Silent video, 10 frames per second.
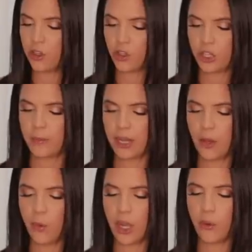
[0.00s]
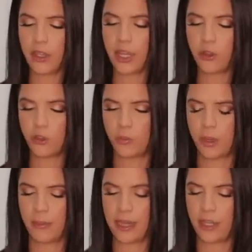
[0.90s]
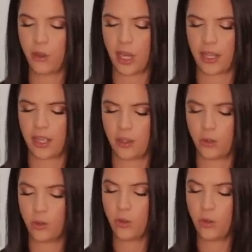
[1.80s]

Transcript: yo siempre las voy a guardar con sus papelitos adentro.